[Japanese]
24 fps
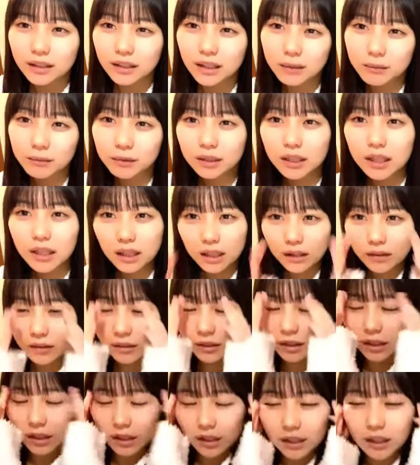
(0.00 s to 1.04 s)
でも最近は
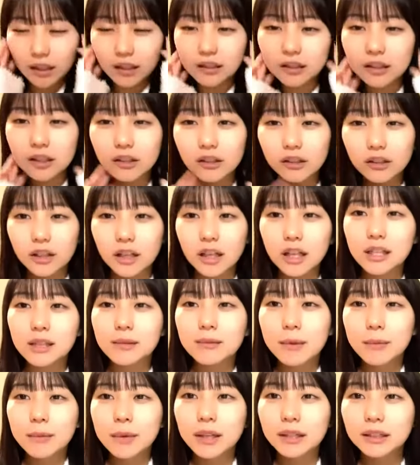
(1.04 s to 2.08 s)
た多田ヒカルさんと中
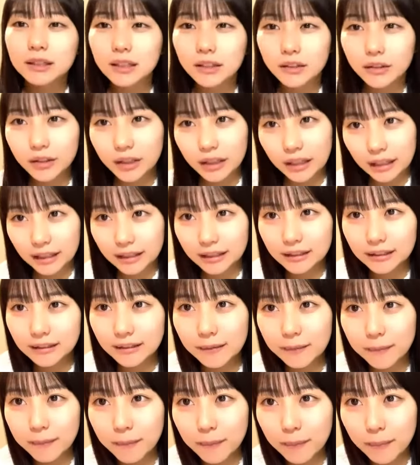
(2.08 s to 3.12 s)
島美嘉さん多いです
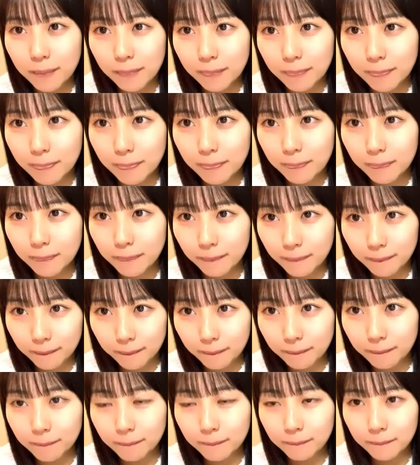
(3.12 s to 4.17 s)
う
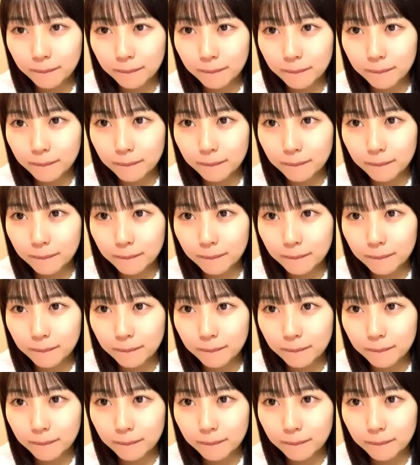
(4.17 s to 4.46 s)
ん